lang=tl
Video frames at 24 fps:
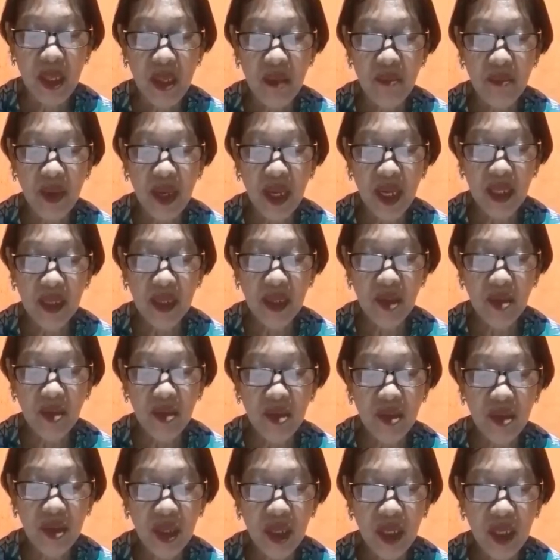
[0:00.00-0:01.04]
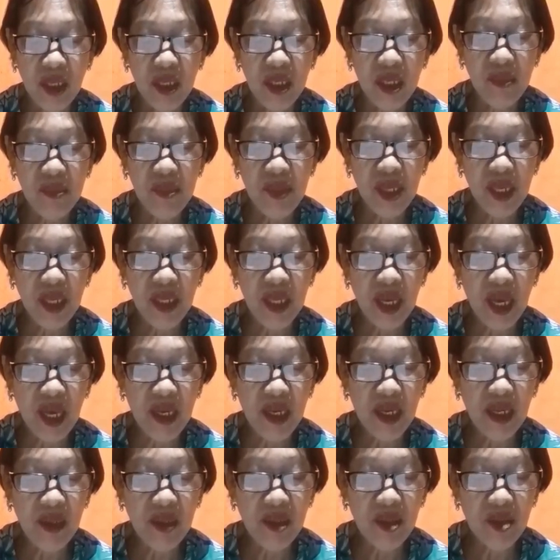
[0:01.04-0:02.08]
Pangatlo, nabiyayaan
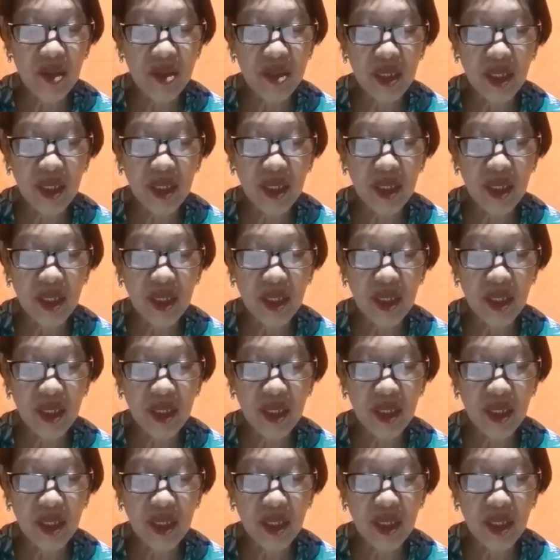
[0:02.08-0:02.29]
ng Diyos